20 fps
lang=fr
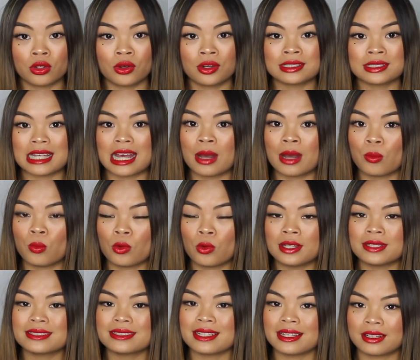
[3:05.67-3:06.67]
Kors à
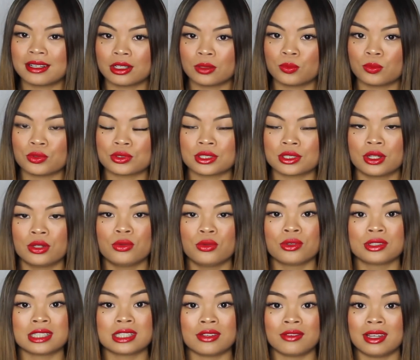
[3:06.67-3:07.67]
moins 50%,
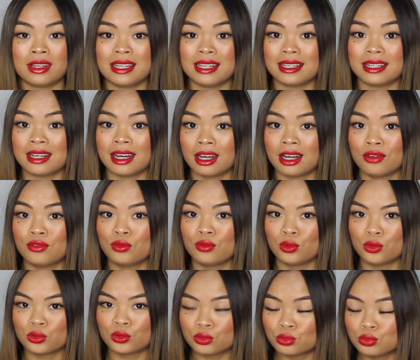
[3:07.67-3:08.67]
donc ça valait grave
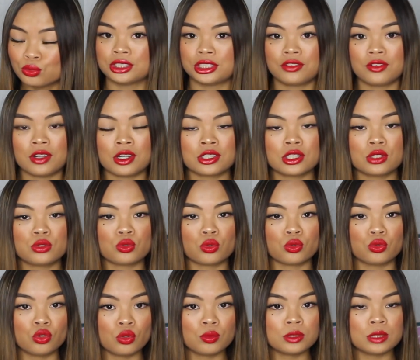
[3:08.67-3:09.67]
le coup. J'ai flashé
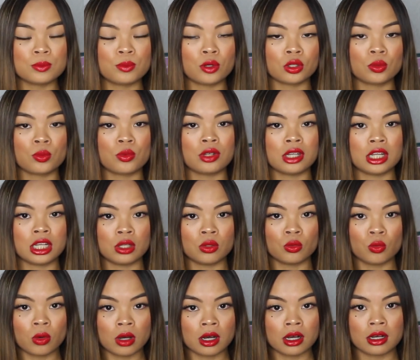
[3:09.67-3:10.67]
sur deux petits porte-monnaies
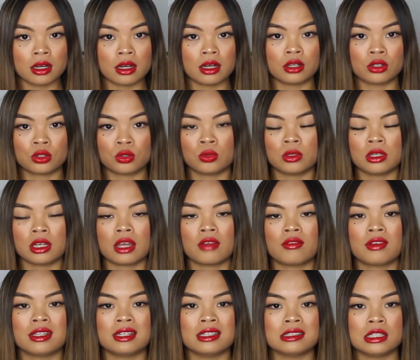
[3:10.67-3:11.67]
noirs en cuir
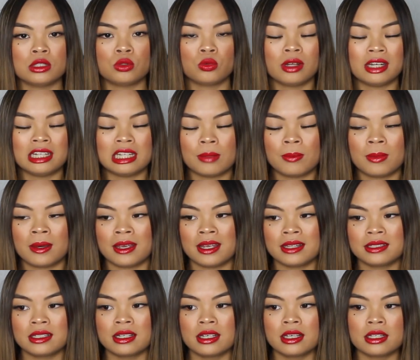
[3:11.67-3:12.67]
avec des étoiles et des
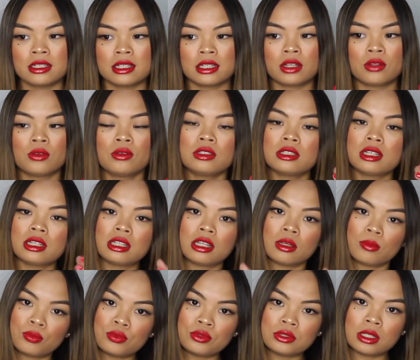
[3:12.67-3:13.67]
paillettes. Il y en a un qui
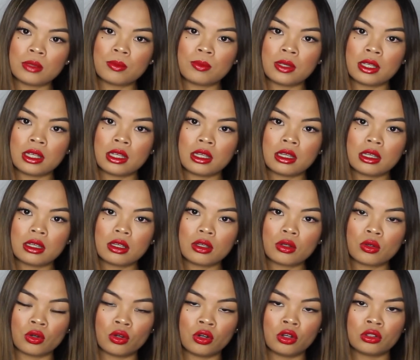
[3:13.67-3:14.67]
était plus épais
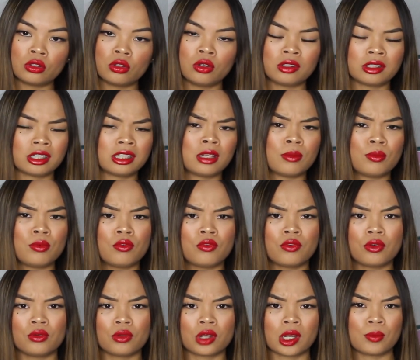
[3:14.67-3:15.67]
que l'autre, l'autre était plus
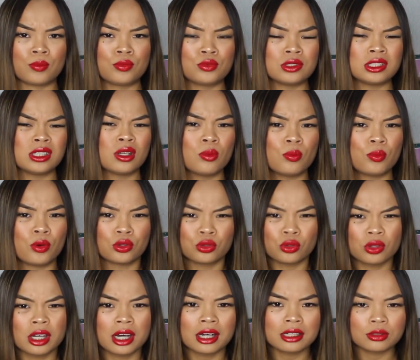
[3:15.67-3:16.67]
fin, on aurait pu dire un
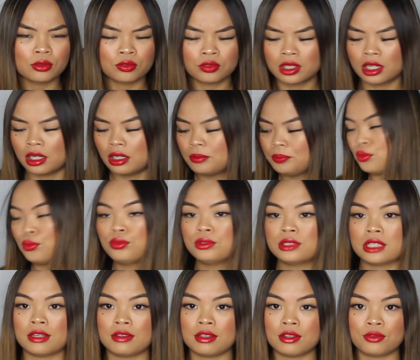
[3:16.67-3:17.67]
porte-carte au final.
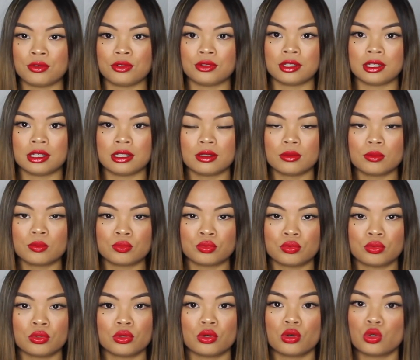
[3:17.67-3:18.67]
vous avez voté
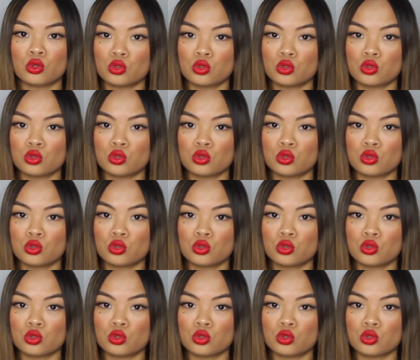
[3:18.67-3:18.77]
pour